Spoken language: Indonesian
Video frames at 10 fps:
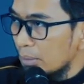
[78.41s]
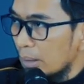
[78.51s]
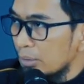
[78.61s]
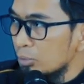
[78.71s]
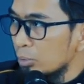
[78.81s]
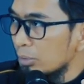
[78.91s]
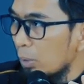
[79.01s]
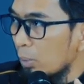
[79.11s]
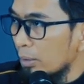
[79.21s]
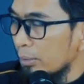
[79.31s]
langsung
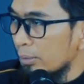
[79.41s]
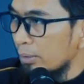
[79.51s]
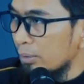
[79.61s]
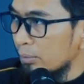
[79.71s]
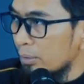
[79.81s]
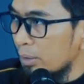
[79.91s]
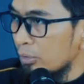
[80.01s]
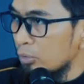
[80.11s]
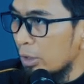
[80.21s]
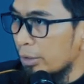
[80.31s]
tawaran dari
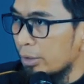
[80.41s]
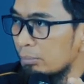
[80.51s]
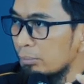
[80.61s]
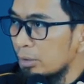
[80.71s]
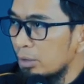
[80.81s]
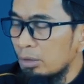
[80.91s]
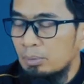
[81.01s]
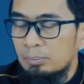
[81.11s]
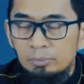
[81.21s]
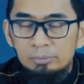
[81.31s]
Allah, silahkan minta
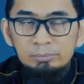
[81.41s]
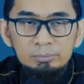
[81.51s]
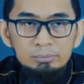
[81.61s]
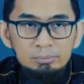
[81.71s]
apapun,